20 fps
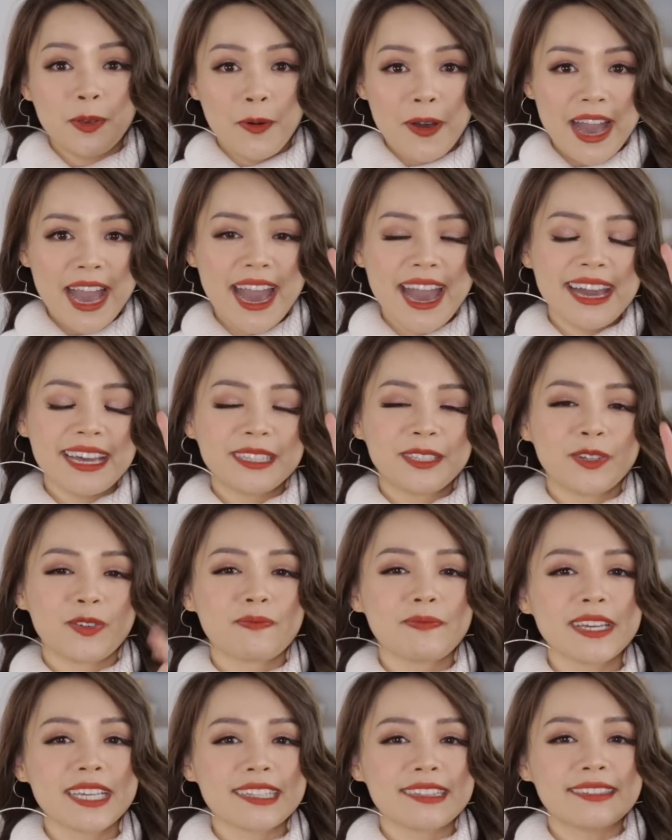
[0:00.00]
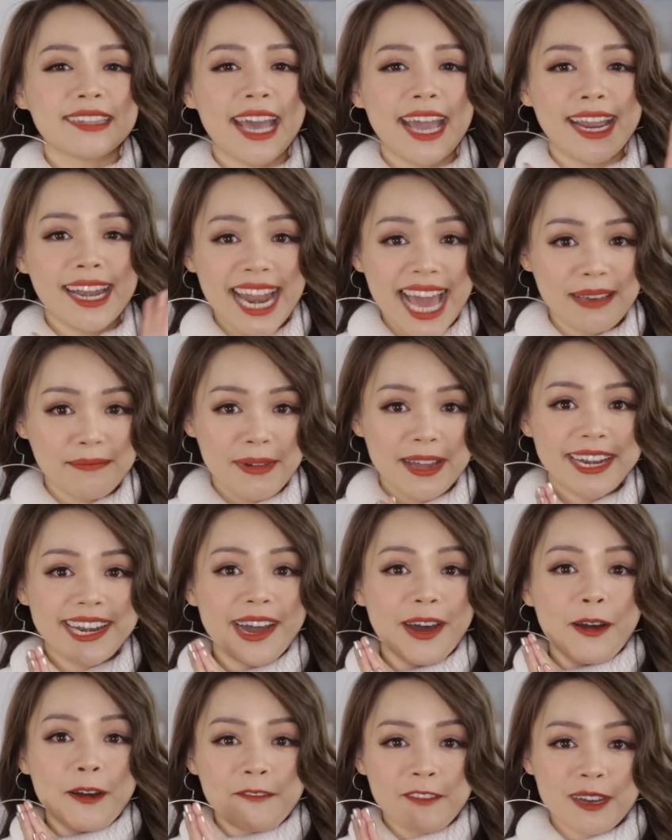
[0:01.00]
số 2 chúng mình sẽ lại bắt
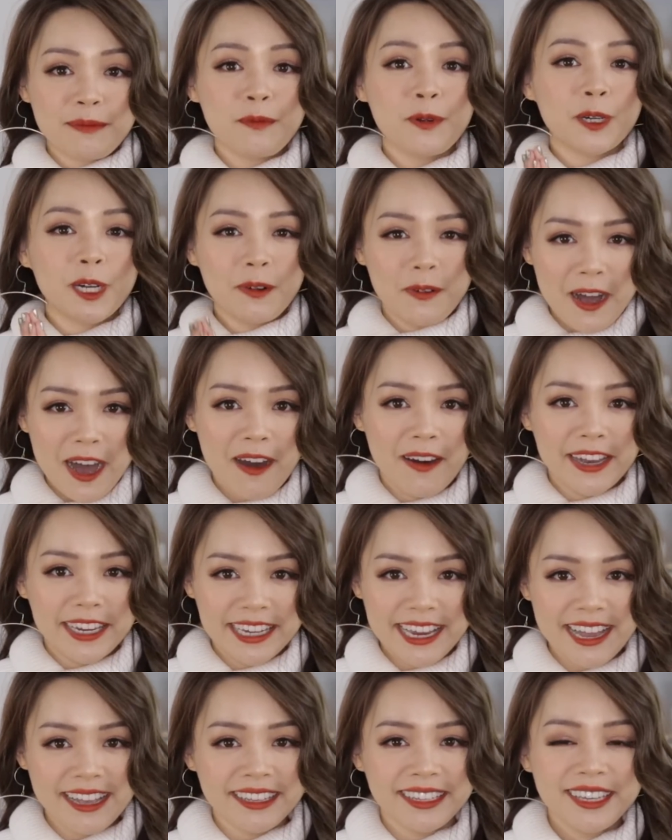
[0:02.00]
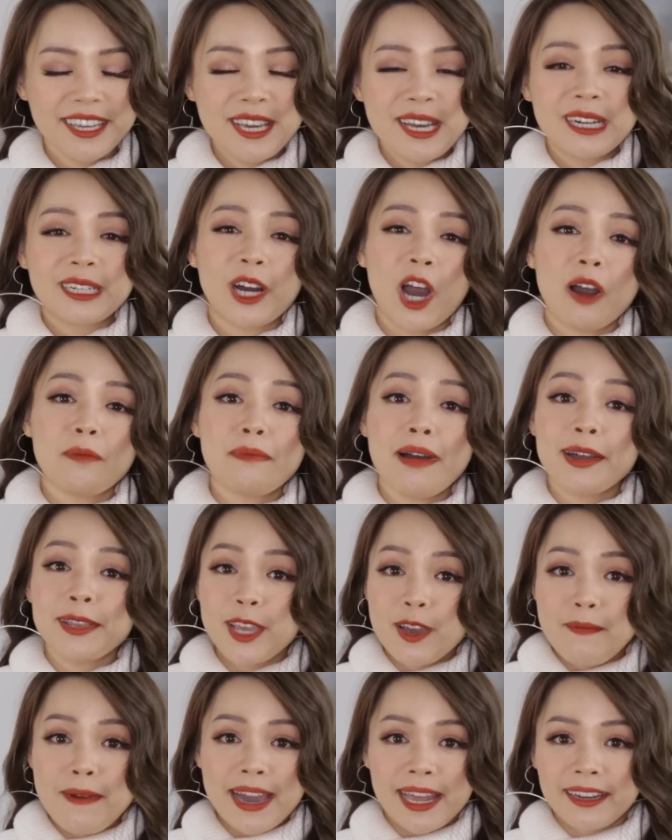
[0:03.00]
đầu với một câu hỏi nhá có bao
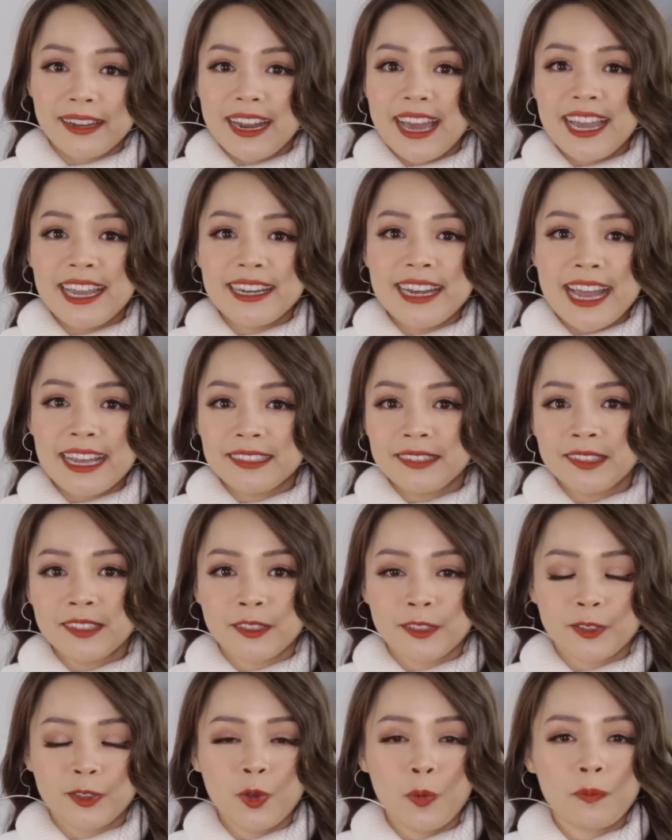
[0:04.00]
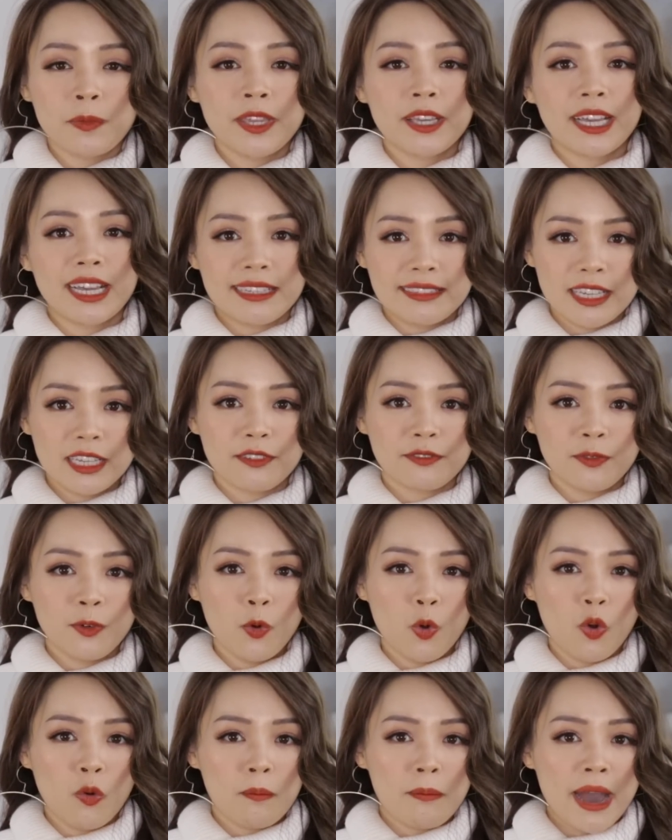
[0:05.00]
nhiêu bạn đây đã sử dụng những cái dịch
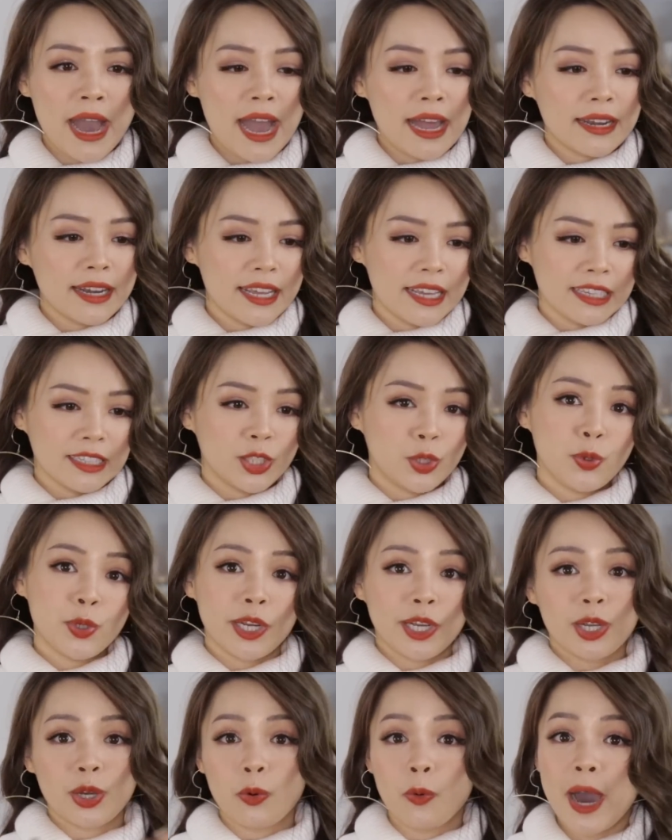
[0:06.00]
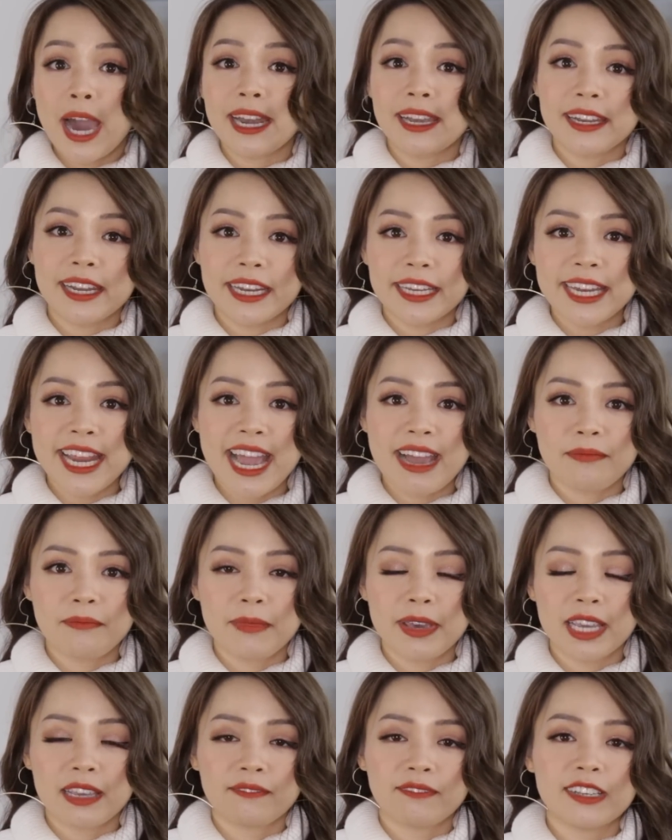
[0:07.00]
vụ mà để chuyển đồ ăn đến nhà
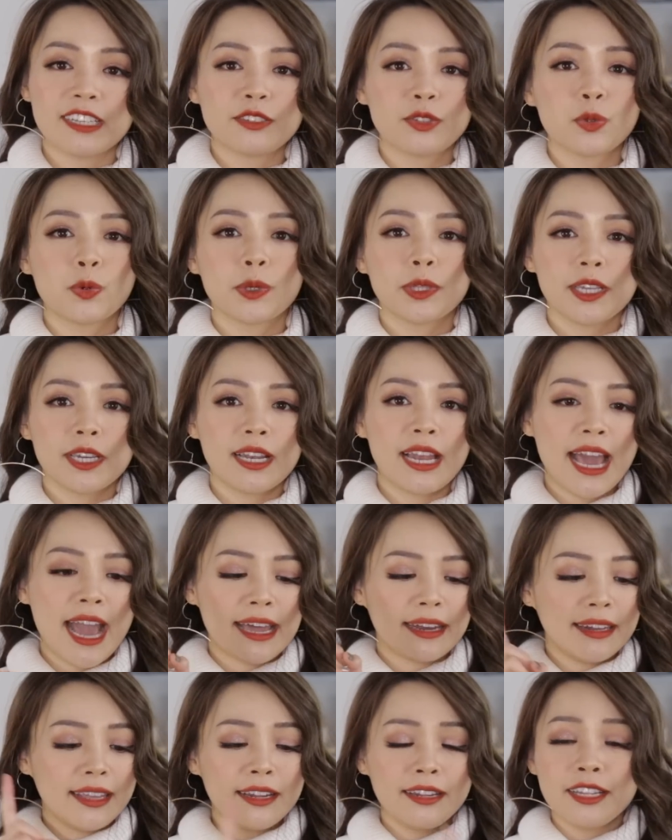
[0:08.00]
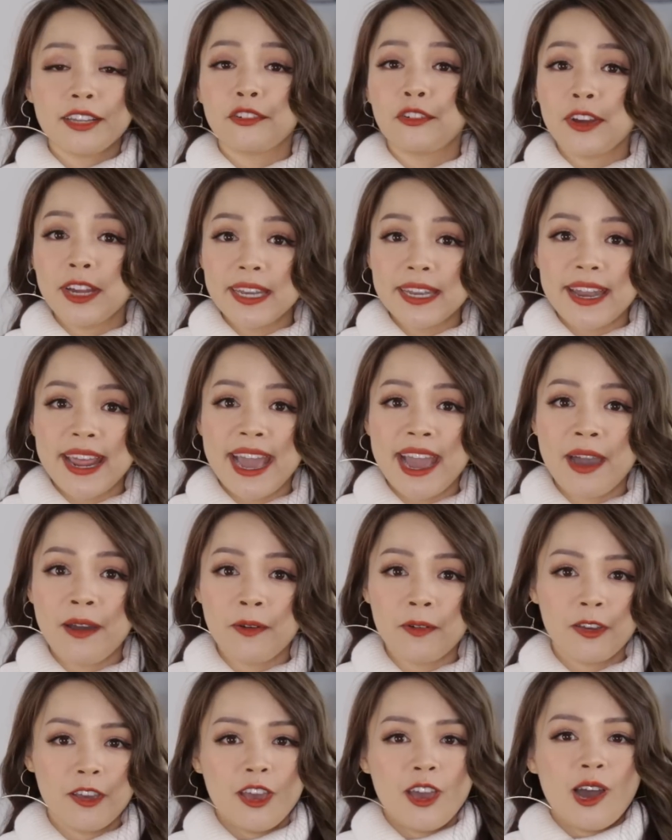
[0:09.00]
mình ví dụ như là Delivery
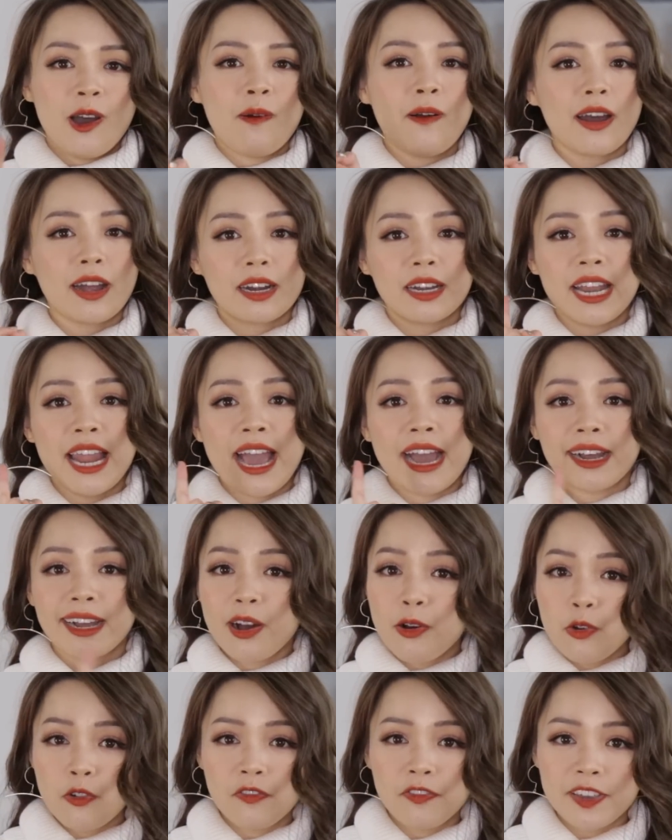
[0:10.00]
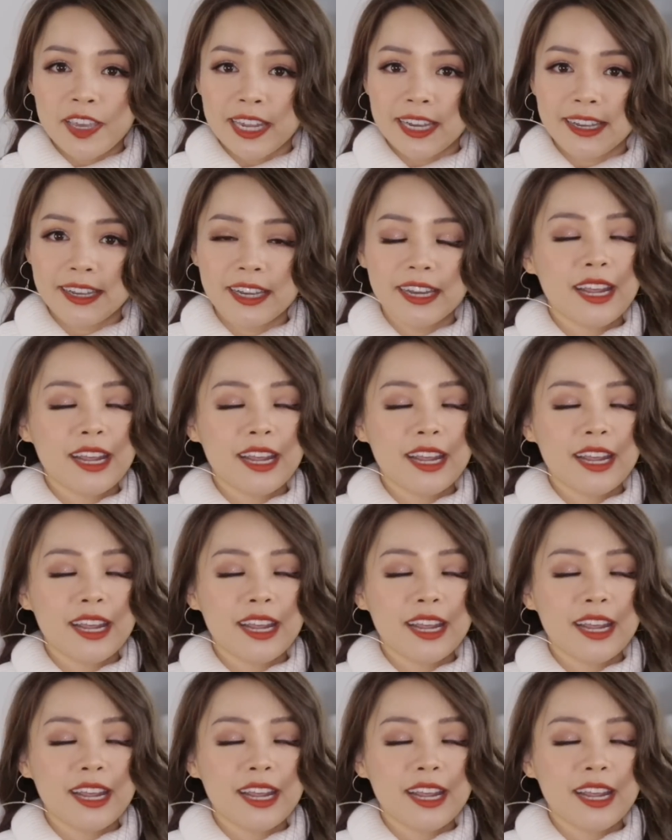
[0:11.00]
Now hoặc là Go Việt